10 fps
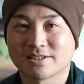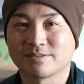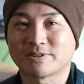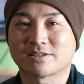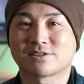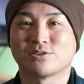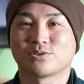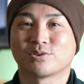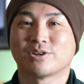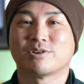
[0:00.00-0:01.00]
えー、また次の
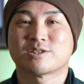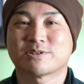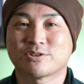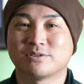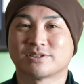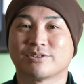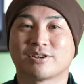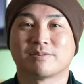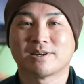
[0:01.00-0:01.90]
動画でお会いしましょうさよなら